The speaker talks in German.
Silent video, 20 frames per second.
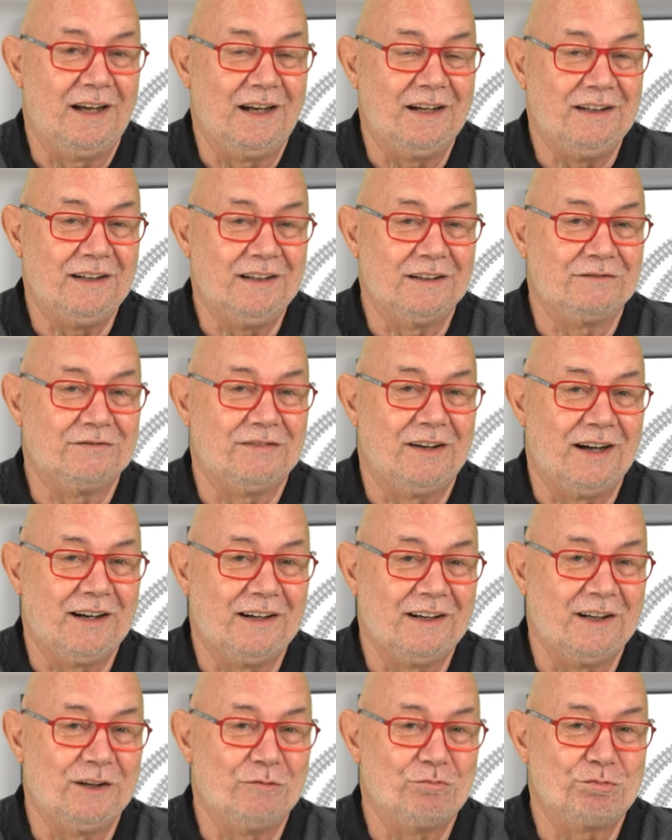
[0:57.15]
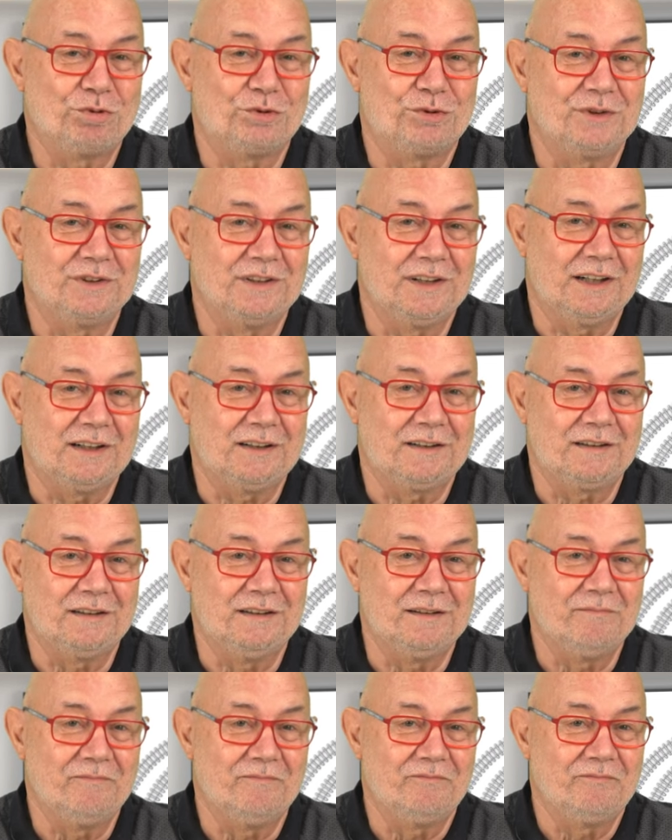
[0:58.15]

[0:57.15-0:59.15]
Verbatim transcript: angefangene Projekte.